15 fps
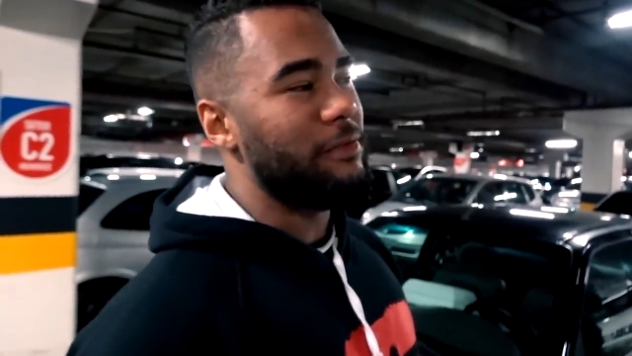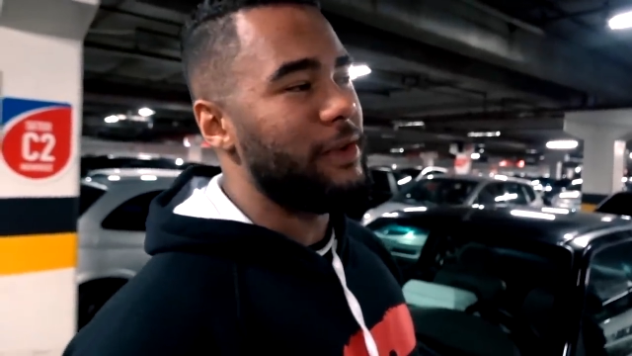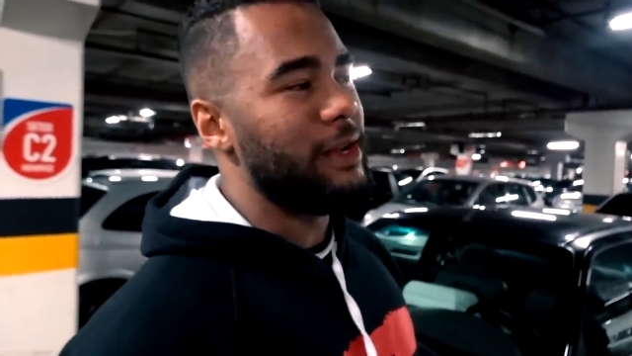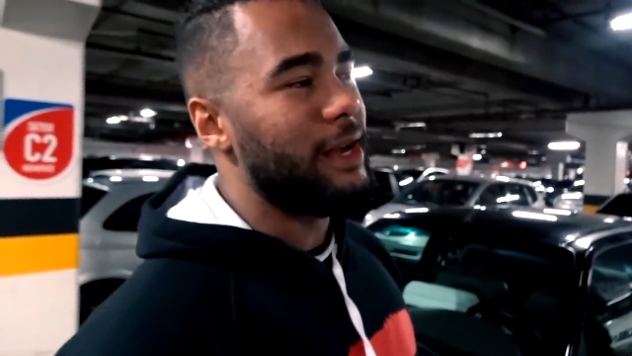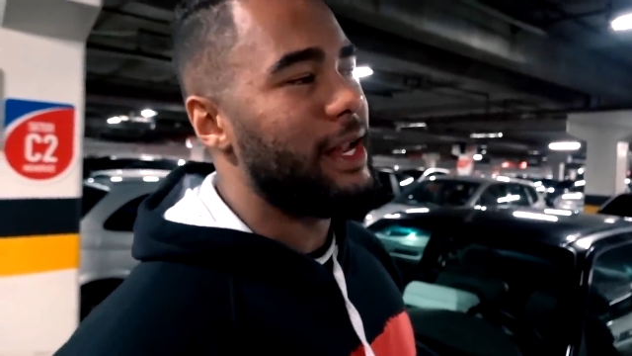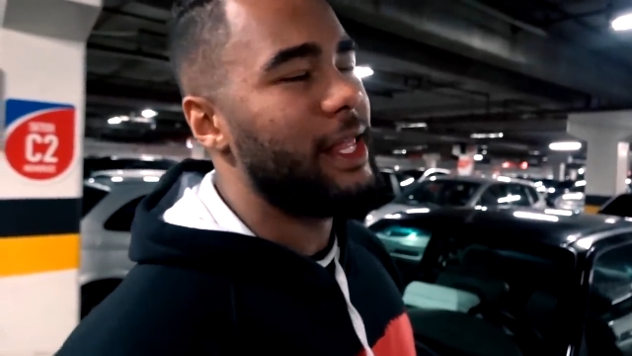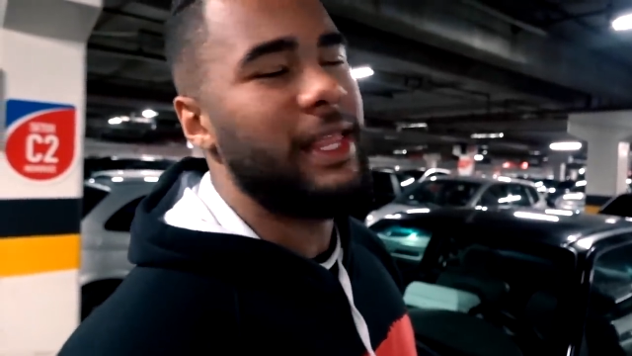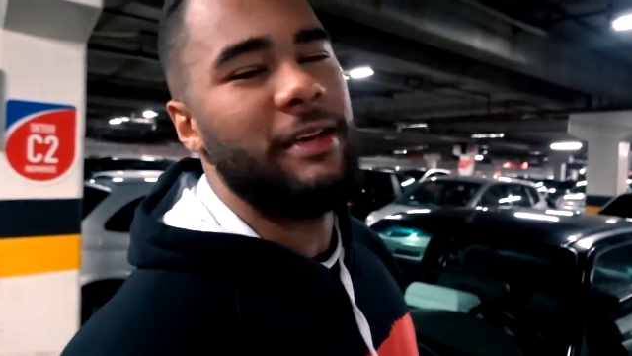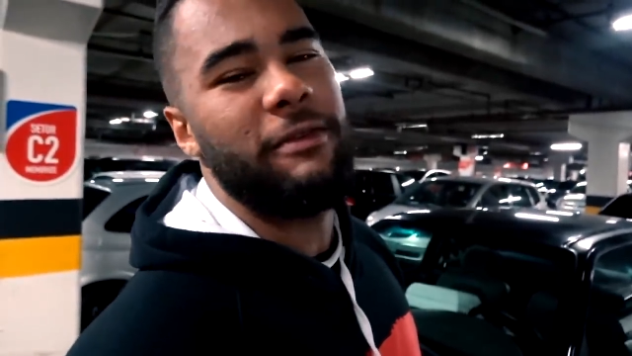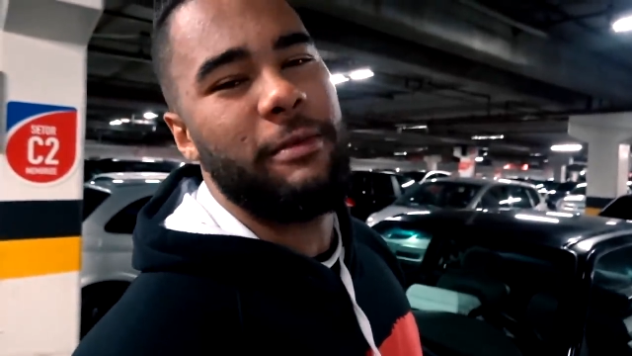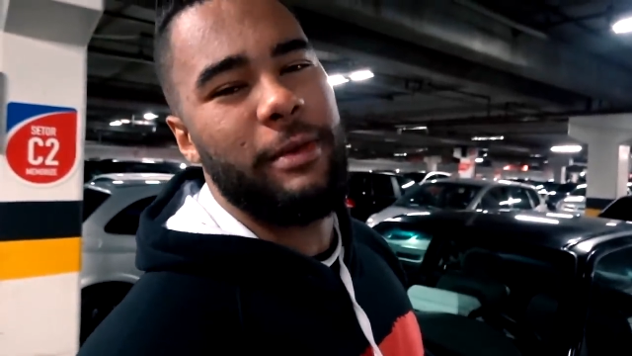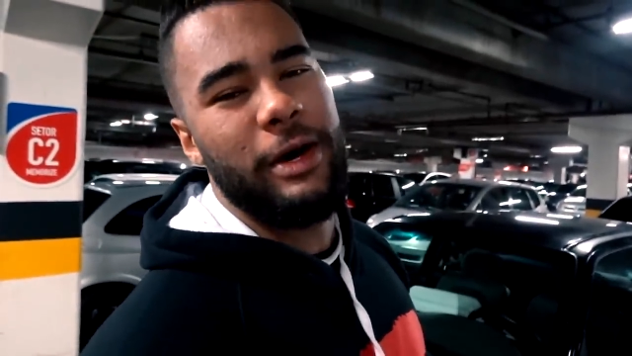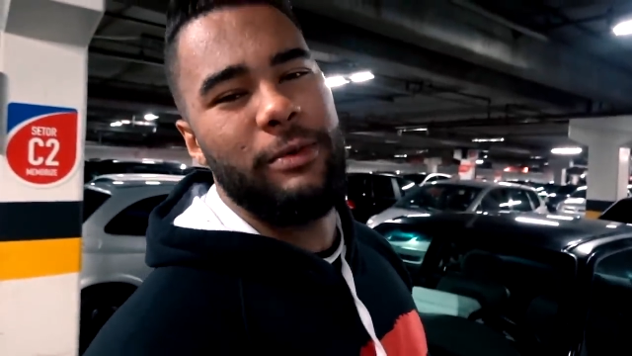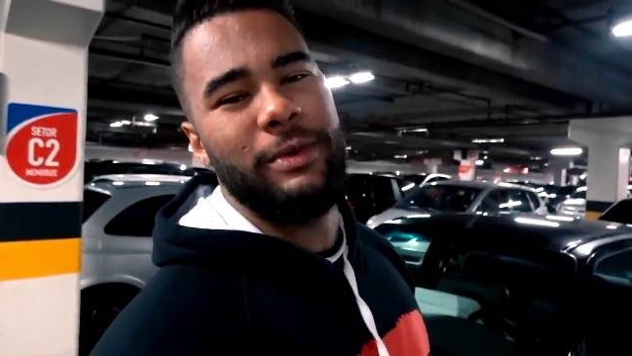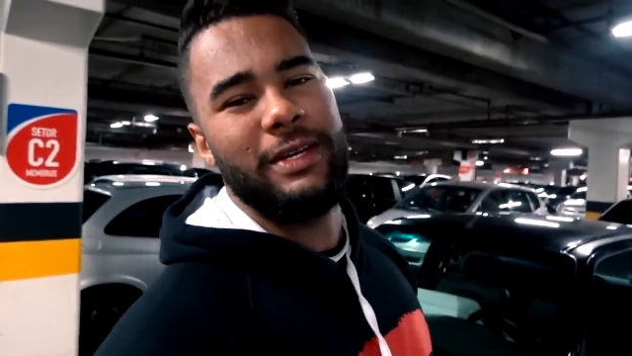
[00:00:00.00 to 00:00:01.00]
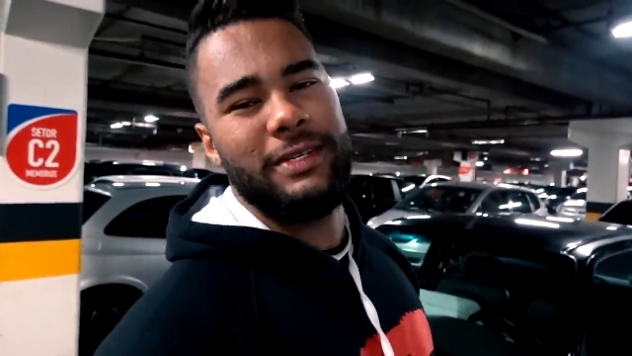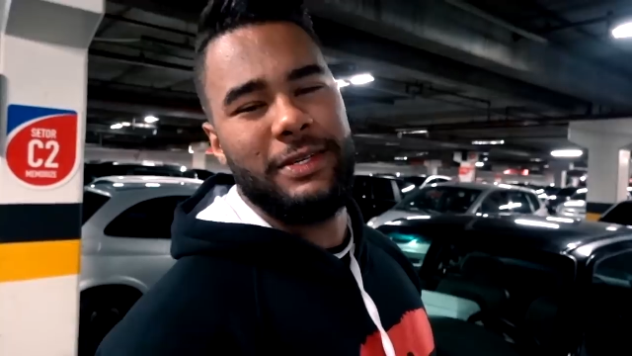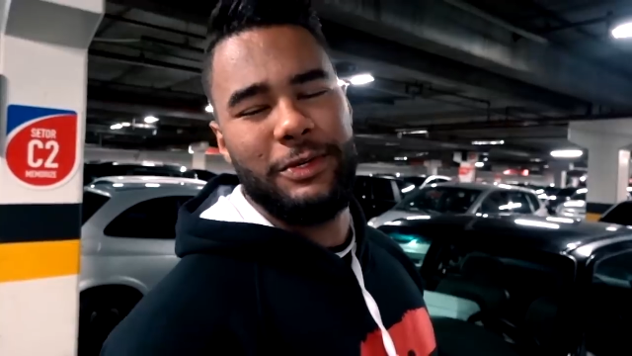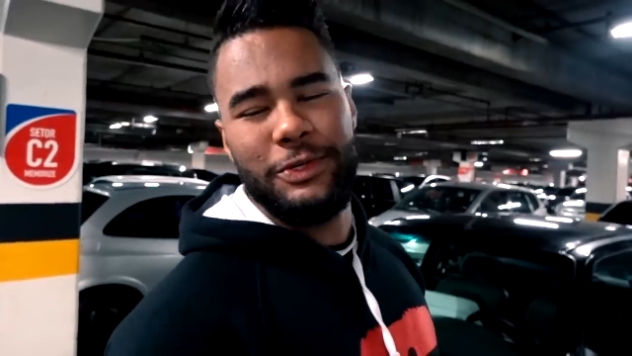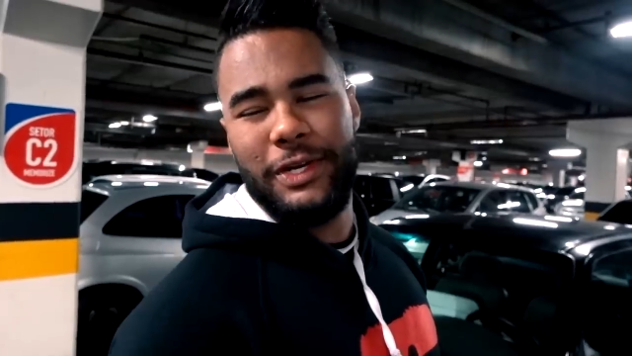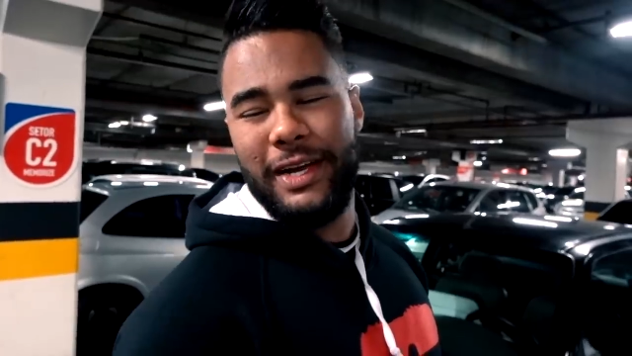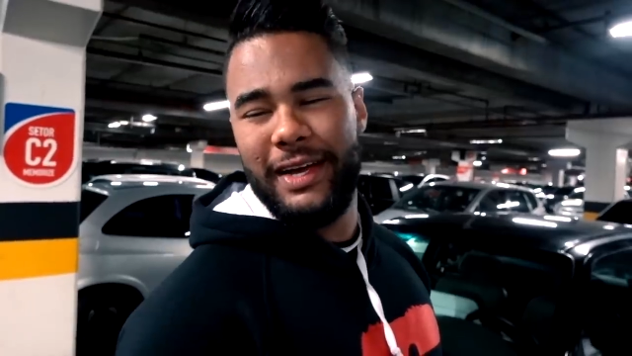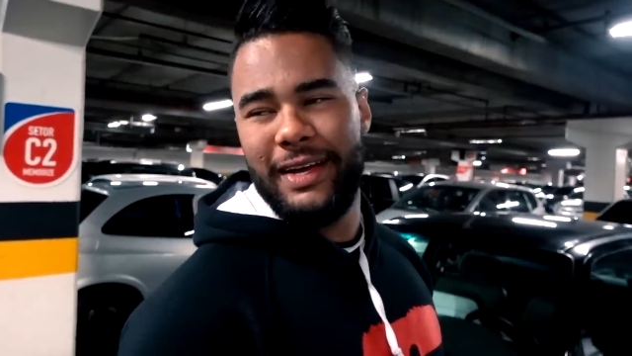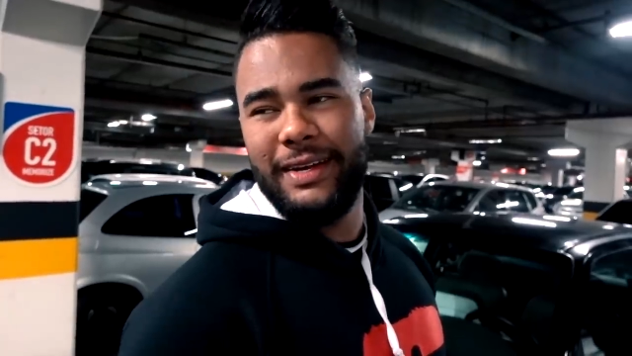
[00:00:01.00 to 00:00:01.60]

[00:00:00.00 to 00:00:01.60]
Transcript: tá falando que ela tava mal, mas eu já